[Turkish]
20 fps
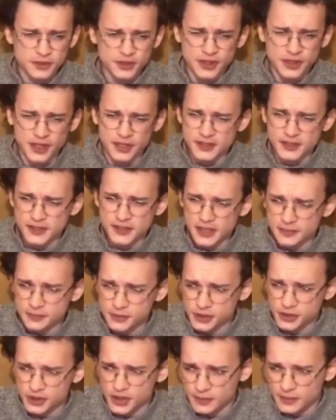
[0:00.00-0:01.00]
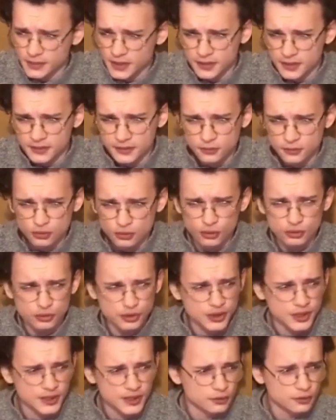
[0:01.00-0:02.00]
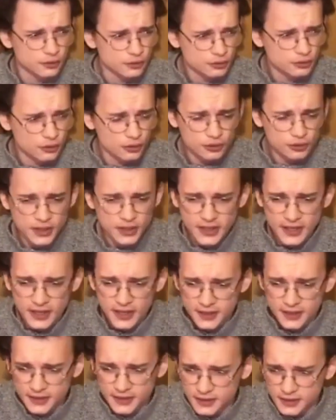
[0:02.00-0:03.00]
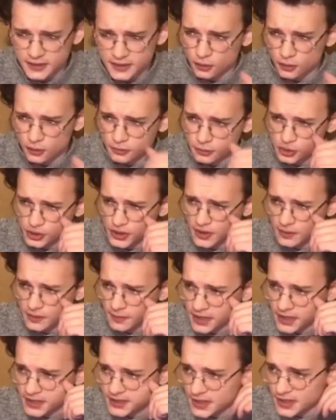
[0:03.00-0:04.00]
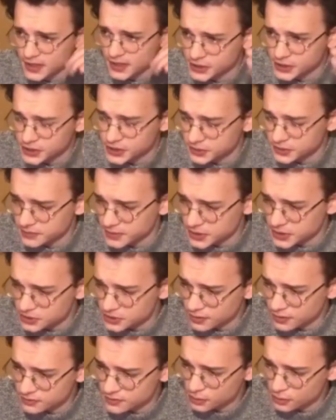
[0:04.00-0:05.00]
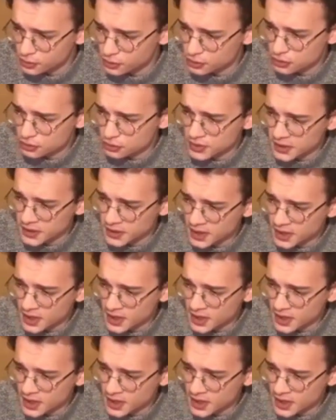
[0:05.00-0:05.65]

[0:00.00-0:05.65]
Yani İslamcı camianın sol şeyin ön, önde gelenlerinden olmuş ya da Marx'ı eleştirme, hicvetme konusunda